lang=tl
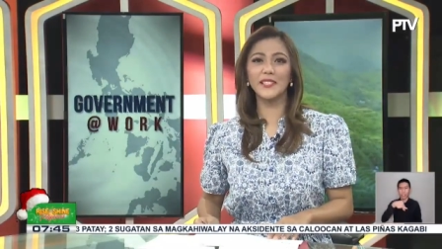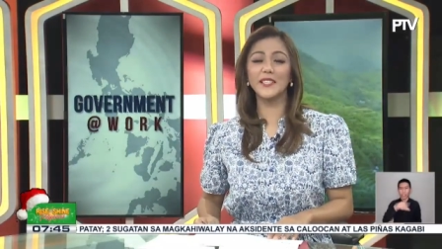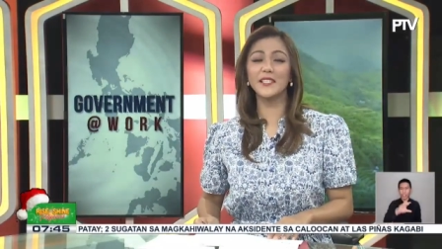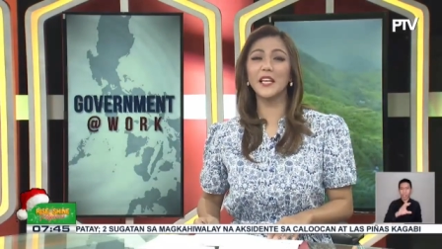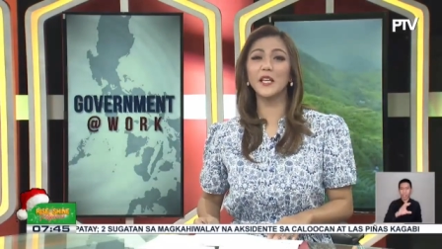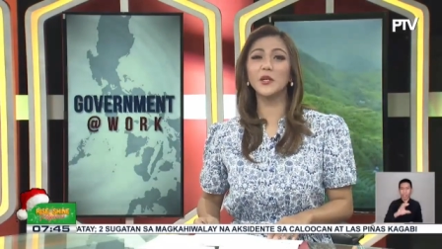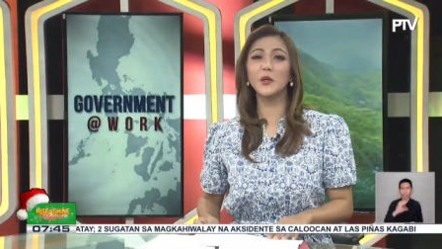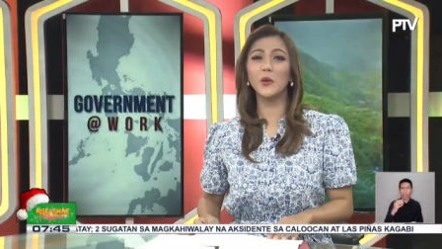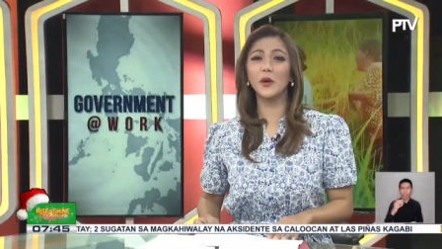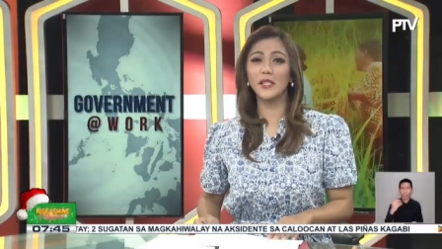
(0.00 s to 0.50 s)
Sa
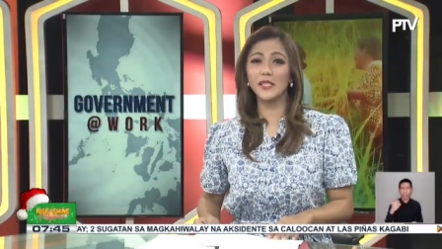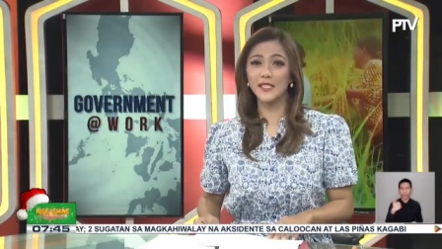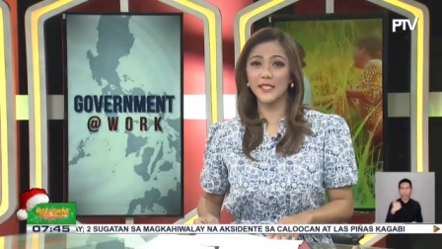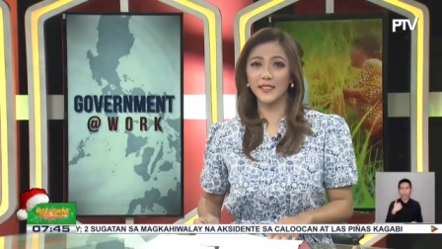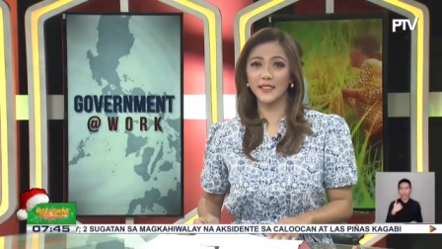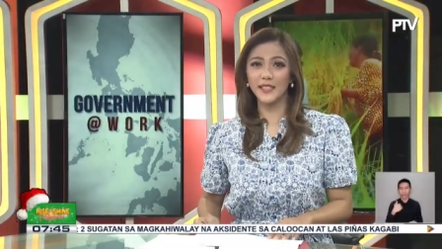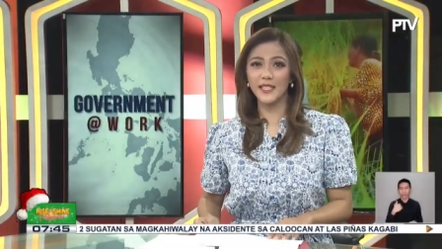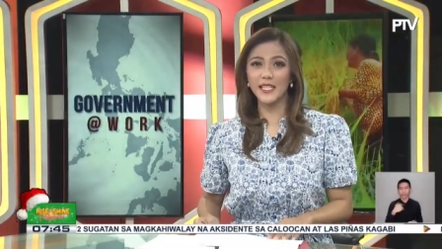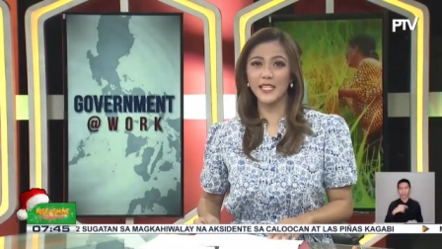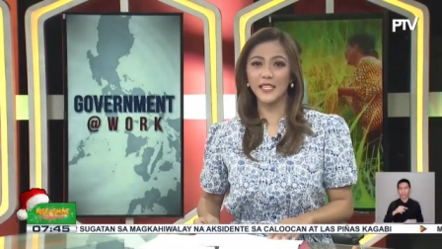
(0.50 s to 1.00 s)
San Juan
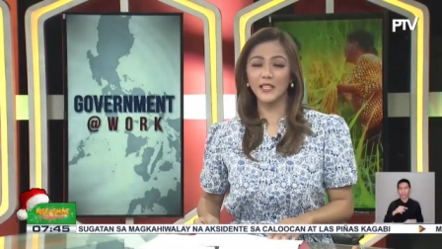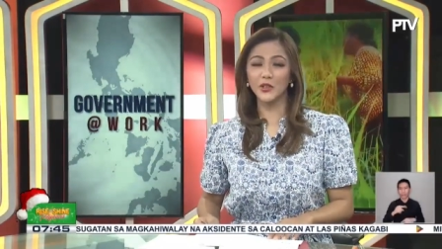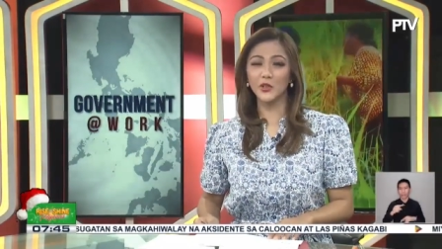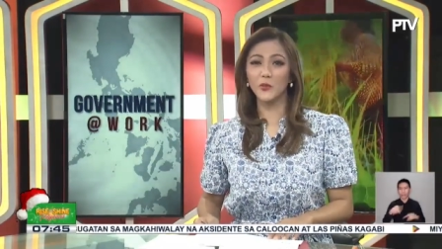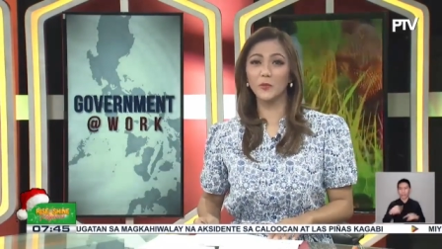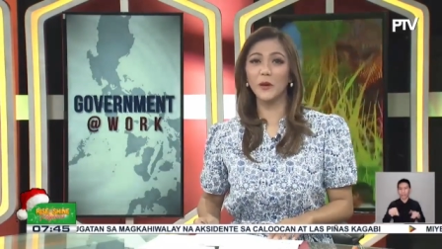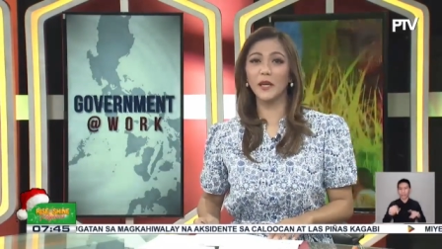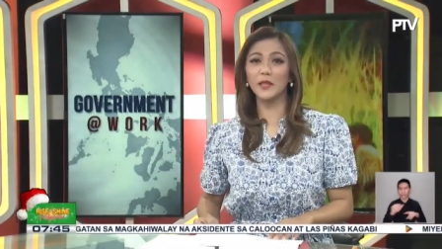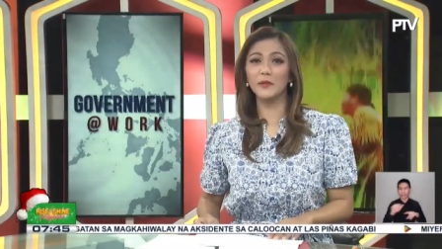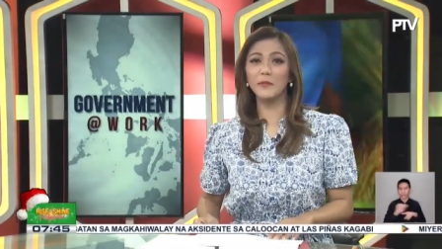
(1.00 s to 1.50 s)
City,
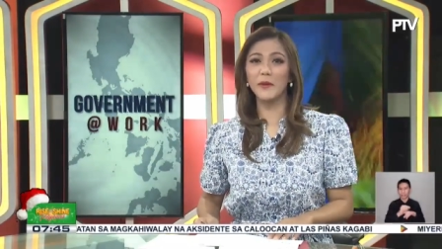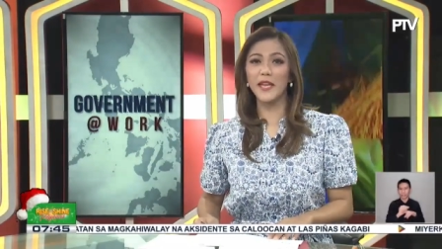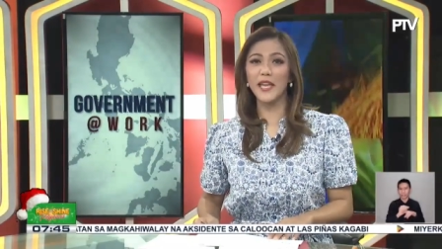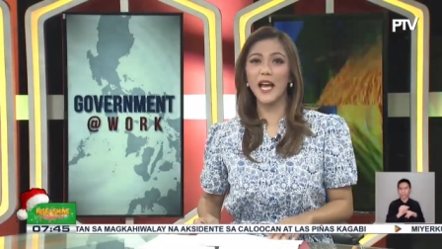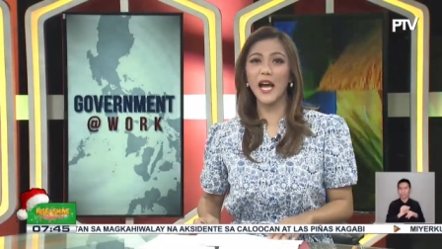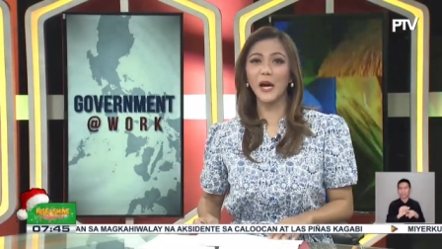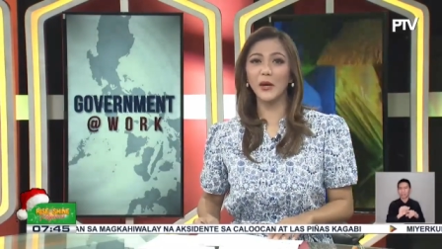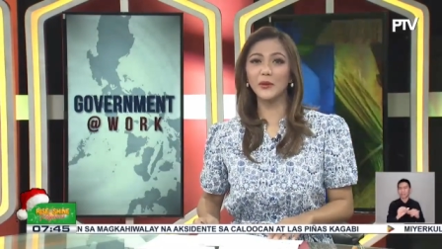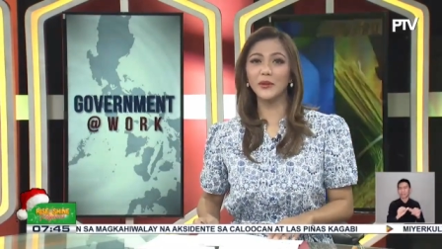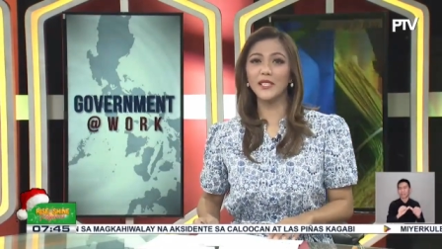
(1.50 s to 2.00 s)
tupad
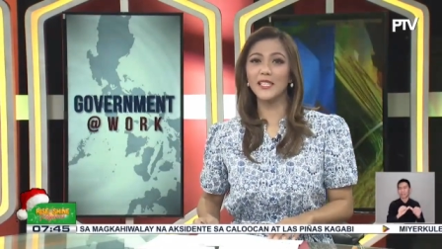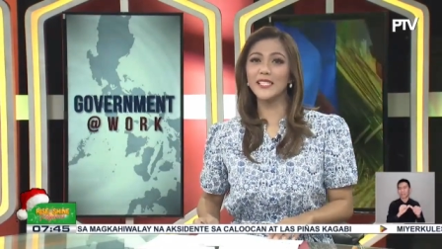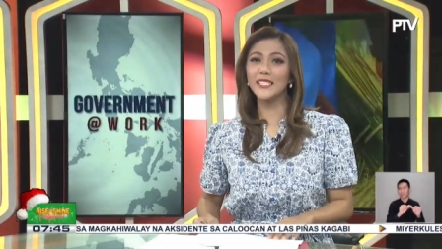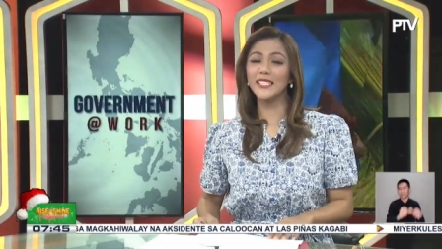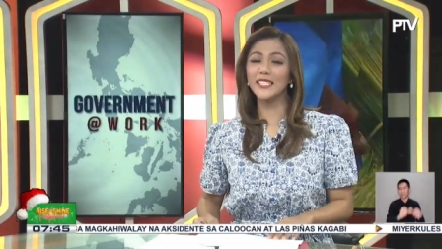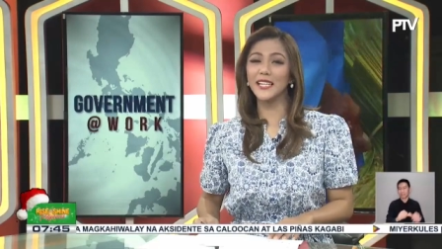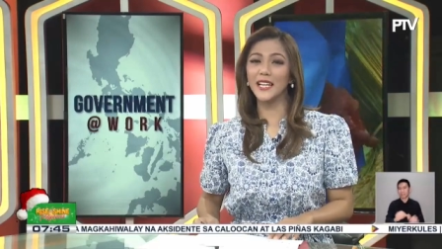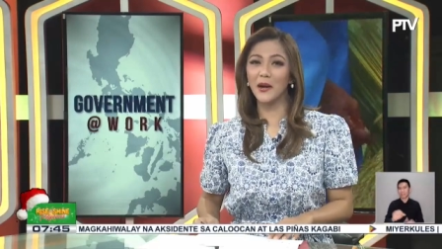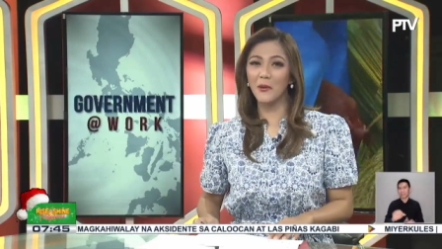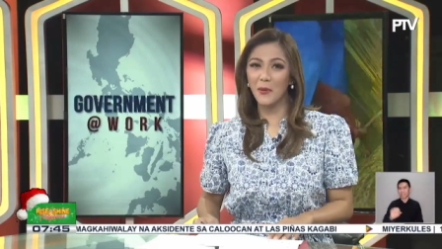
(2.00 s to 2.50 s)
payout
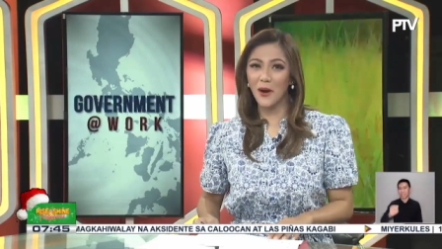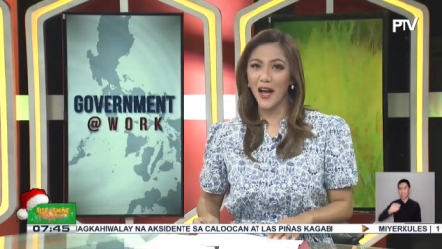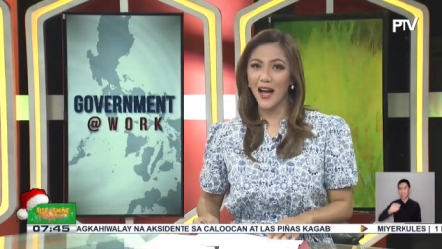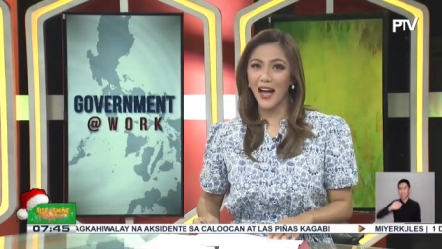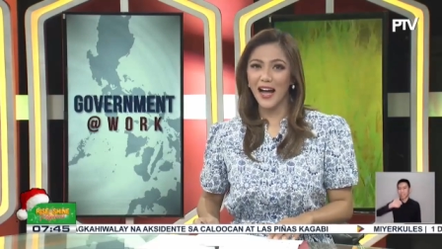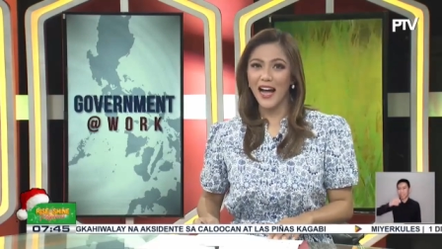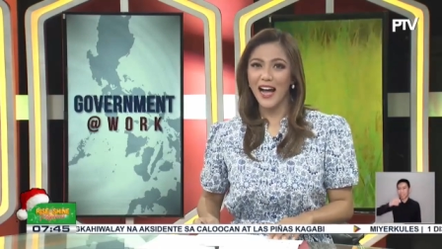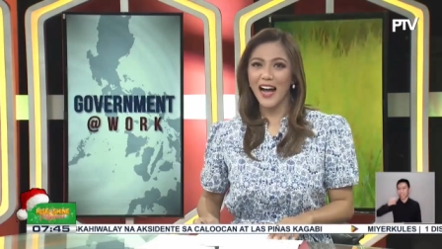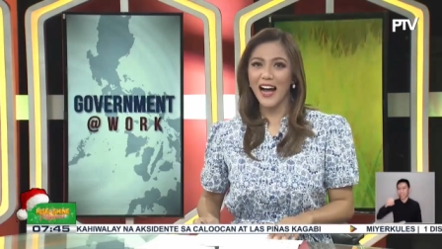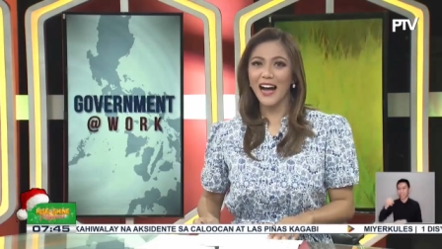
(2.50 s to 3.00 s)
isinagawa.